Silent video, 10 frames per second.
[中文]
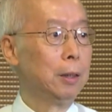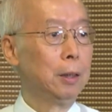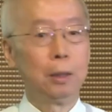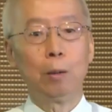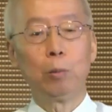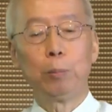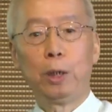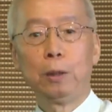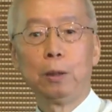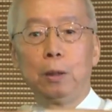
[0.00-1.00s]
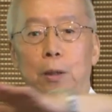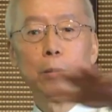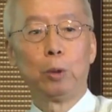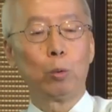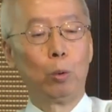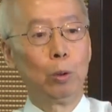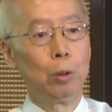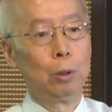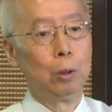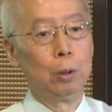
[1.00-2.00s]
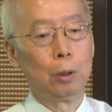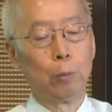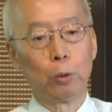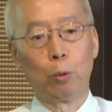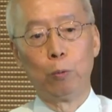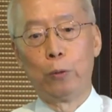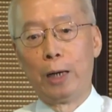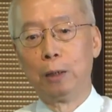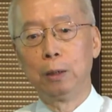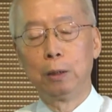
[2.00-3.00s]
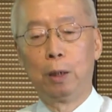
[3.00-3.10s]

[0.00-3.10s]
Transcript: 因为我们那边那么多那么多房啊，